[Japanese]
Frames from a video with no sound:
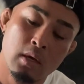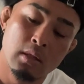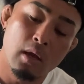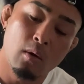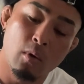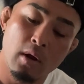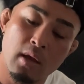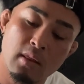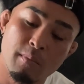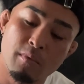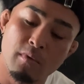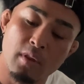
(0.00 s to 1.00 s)
だこれが
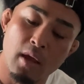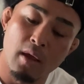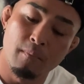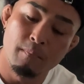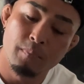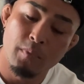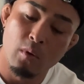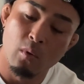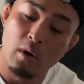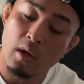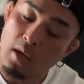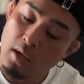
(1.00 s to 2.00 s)
多分ね、
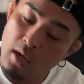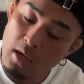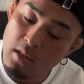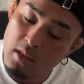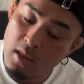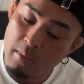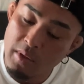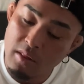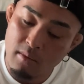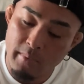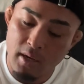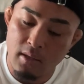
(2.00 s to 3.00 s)
俺が感じた三
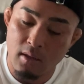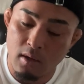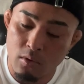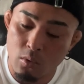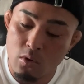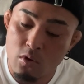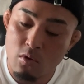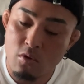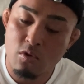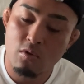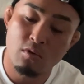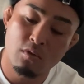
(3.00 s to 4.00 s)
つ目なんだけど、集
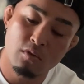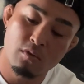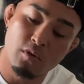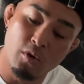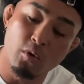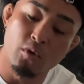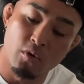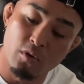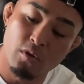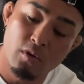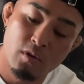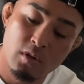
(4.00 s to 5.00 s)
中
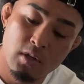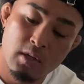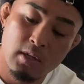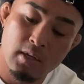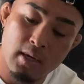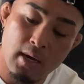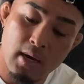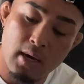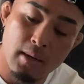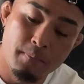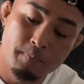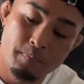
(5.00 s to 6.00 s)
力
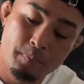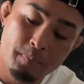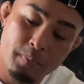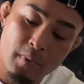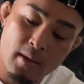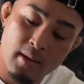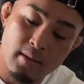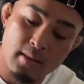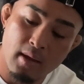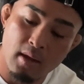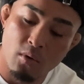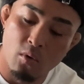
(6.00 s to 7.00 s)
が、
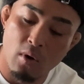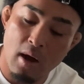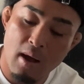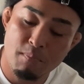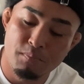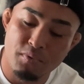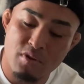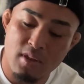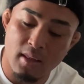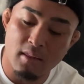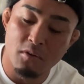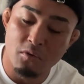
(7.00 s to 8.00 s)
なんかこう、アップし
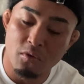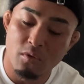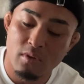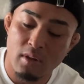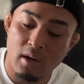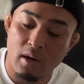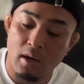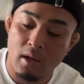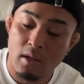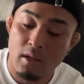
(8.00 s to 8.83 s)
たっていうの。だから、